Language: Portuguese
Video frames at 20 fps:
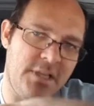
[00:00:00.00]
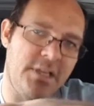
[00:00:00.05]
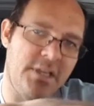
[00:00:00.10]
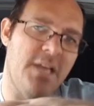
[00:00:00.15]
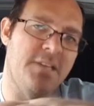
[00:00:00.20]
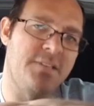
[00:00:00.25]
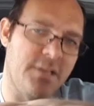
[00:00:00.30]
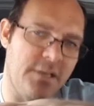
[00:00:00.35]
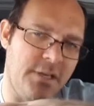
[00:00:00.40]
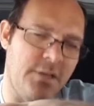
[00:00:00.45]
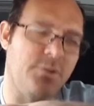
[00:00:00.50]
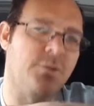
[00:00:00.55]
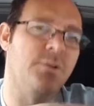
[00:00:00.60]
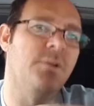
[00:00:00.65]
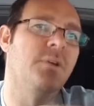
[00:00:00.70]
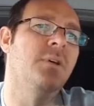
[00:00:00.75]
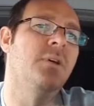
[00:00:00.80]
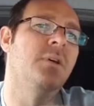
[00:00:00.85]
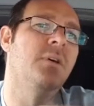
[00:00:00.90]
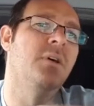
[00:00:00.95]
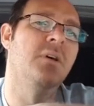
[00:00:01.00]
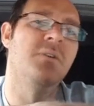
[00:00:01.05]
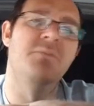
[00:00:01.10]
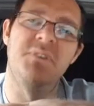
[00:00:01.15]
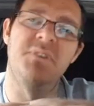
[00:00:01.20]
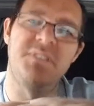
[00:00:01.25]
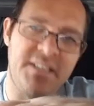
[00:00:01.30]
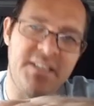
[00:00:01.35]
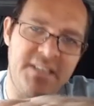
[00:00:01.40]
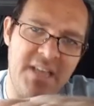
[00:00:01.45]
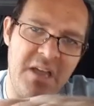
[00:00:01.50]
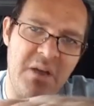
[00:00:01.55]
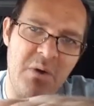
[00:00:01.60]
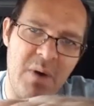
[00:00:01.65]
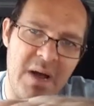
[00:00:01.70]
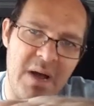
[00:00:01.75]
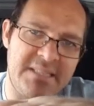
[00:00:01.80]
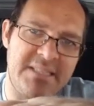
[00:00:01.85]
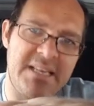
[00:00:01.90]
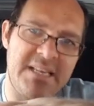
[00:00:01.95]
Do jeito que é escrito.
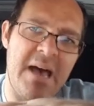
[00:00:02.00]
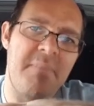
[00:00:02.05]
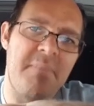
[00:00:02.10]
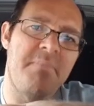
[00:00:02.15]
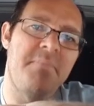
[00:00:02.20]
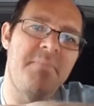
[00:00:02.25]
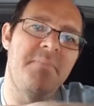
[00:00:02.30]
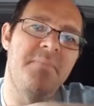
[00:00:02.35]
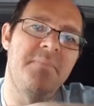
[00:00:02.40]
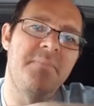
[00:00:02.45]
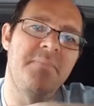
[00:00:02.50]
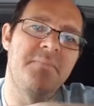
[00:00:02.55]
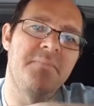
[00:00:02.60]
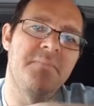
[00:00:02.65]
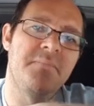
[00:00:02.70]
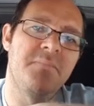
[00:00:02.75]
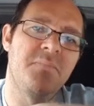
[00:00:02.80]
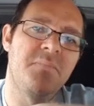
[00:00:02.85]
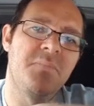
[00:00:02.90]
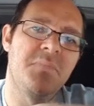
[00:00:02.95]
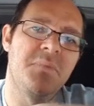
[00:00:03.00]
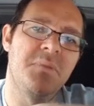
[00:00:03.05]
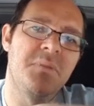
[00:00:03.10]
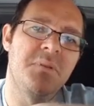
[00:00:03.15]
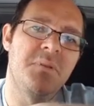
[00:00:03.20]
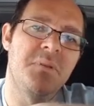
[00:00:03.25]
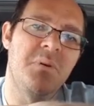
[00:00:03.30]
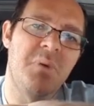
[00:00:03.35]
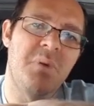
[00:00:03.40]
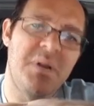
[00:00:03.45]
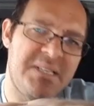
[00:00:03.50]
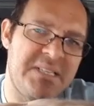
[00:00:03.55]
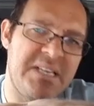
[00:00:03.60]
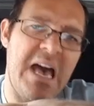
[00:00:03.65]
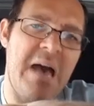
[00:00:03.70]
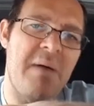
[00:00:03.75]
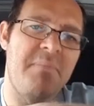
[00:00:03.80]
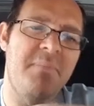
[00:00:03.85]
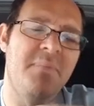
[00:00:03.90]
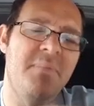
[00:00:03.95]
Você tem WhatsApp?
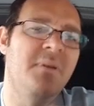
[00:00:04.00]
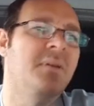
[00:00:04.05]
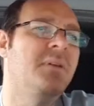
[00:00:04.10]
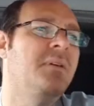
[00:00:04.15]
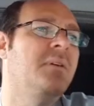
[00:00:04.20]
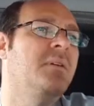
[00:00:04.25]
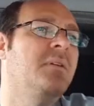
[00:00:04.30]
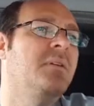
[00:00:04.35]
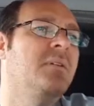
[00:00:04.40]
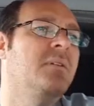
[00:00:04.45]
WhatsApp.